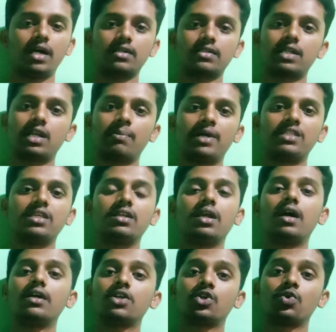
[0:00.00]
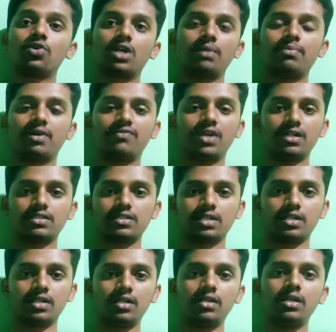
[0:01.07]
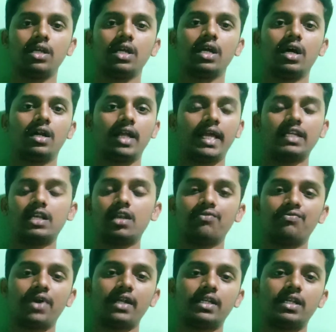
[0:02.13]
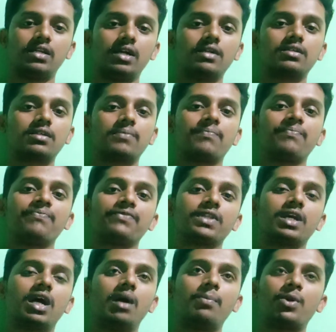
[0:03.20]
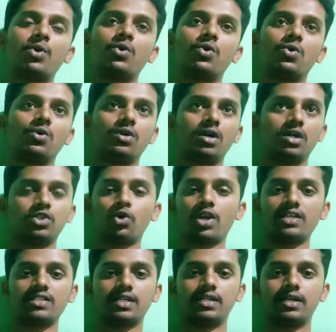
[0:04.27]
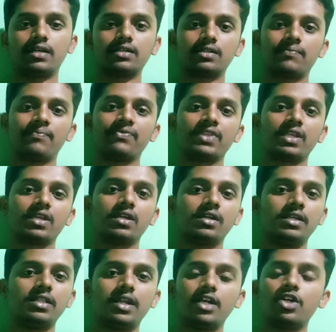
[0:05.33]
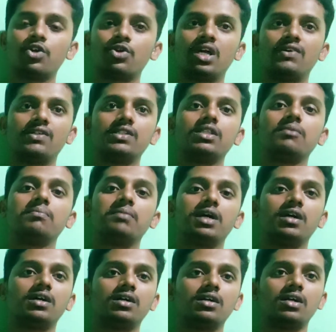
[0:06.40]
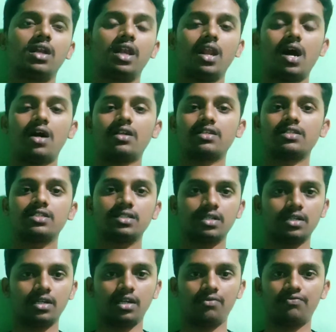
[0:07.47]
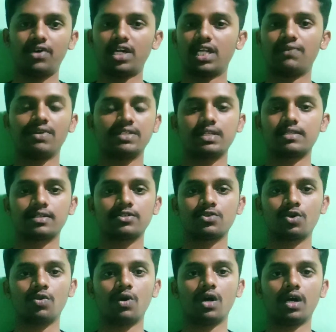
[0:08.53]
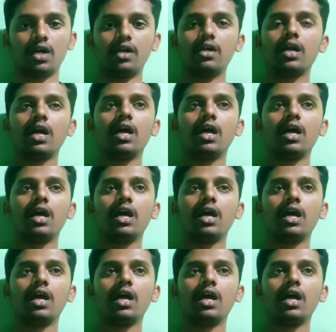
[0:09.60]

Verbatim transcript: டக்டில் பார்த்தீங்கன்னா டூ டைப் ஆஃப் டக்ட்ஸ் இருக்குது ரைட் லிம்ஃபேட்டிக் டக்ட் அப்புறம் தொராசிக் டக்ட் இது ரெண்டும் தான் வந்து லார்ஜ் லிம்ஃபேட்டிக் வெசல்ஸ்ன்னு சொல்லுவாங்க